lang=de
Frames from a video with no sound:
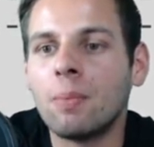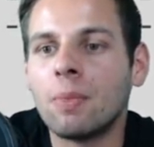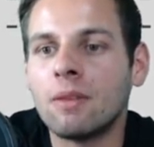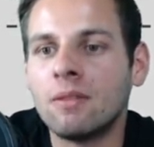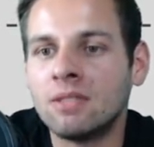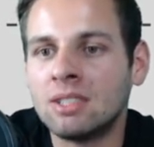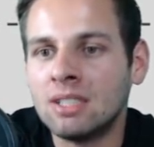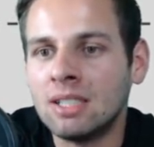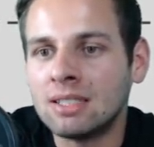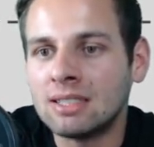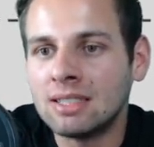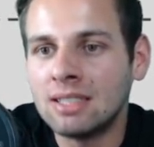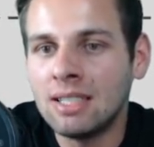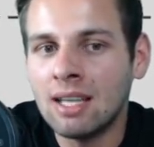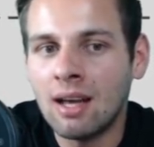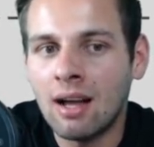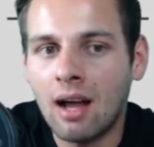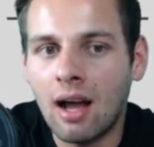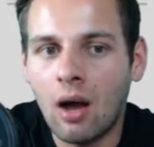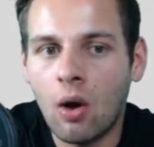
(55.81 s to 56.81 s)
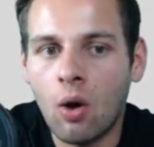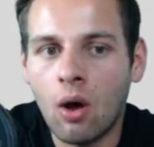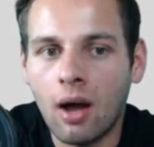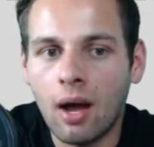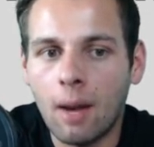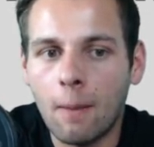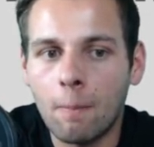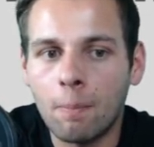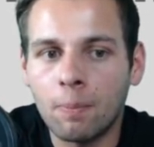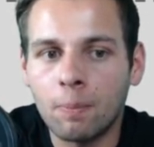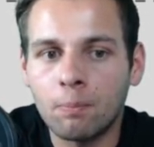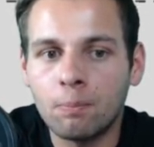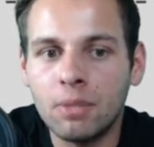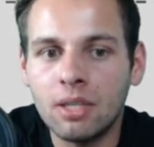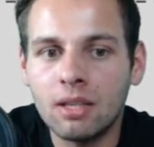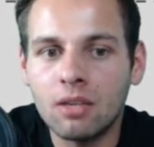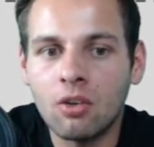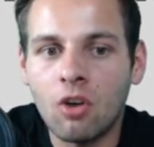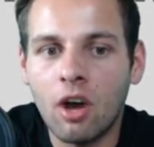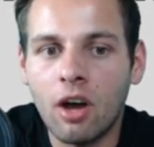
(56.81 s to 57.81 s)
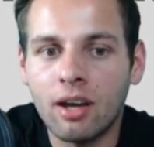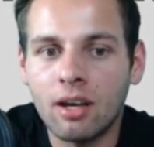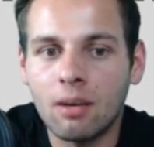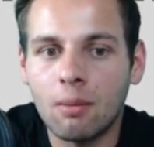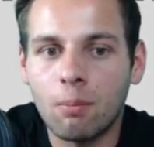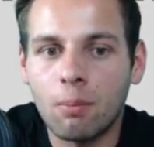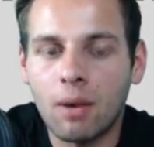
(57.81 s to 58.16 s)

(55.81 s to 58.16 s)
Wir sind jetzt hier auch am bitcoin